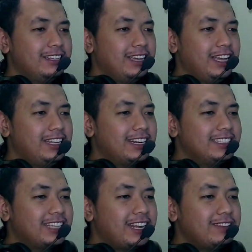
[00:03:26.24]
Ini
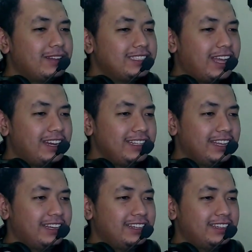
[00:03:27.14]
rencana invasi
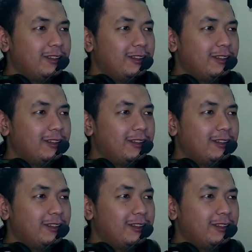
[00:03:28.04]
alien.